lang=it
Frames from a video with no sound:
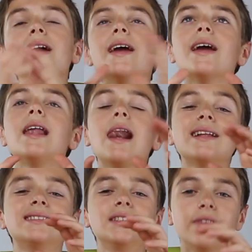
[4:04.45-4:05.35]
E
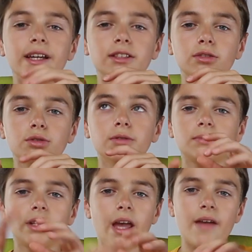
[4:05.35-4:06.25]

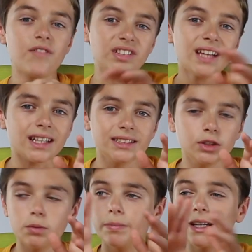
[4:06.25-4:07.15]
l'antivento, che è
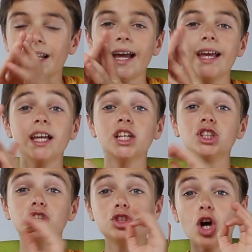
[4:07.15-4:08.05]
fantastico perché
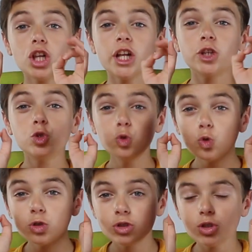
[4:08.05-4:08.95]
toglie
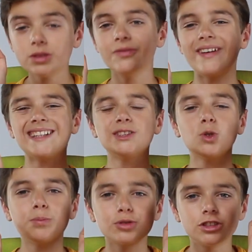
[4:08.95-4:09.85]
tutto il
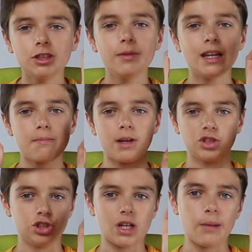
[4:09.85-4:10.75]
vento possibile e
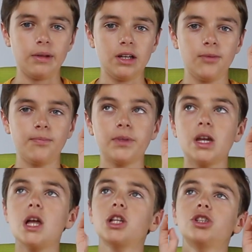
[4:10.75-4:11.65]
immaginabile.
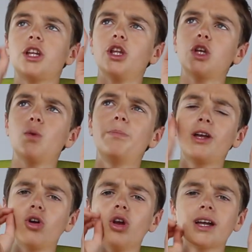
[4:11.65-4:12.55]
Ci danno anche un
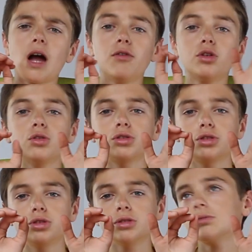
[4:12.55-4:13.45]
piccolo cavo
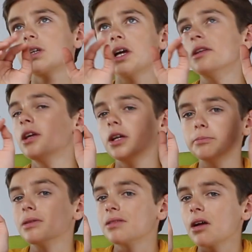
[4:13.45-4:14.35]
rosso, che è
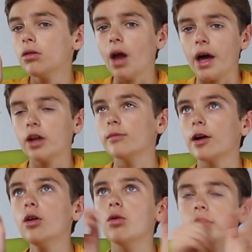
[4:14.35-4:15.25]
spettacolare come
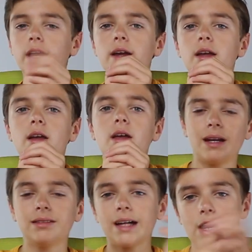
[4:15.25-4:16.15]
colore,
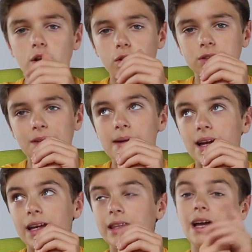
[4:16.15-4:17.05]
per attaccare la nostra
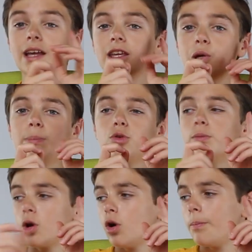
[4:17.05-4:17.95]
macchina. Io in più
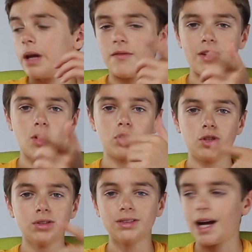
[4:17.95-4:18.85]
però, per averlo
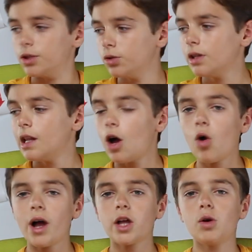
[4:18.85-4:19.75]
così lontano,
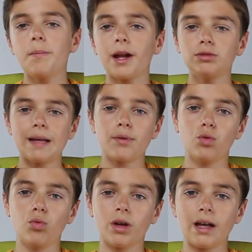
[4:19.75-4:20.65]
ho anche comprato una
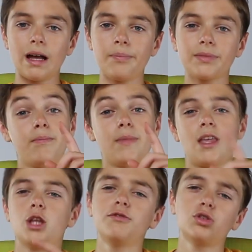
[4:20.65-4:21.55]
prolunga
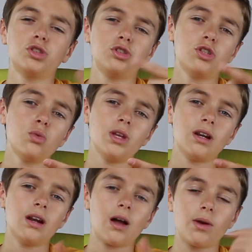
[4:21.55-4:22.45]
e ho dovuto
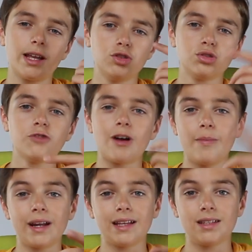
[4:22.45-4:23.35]
sostituirla qualche giorno fa
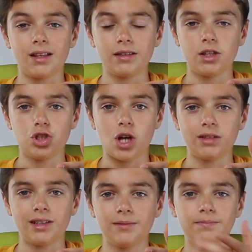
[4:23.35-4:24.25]
perché si era
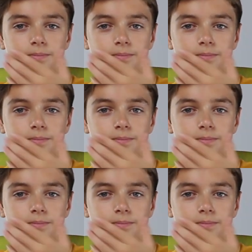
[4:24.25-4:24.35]
danneggiata.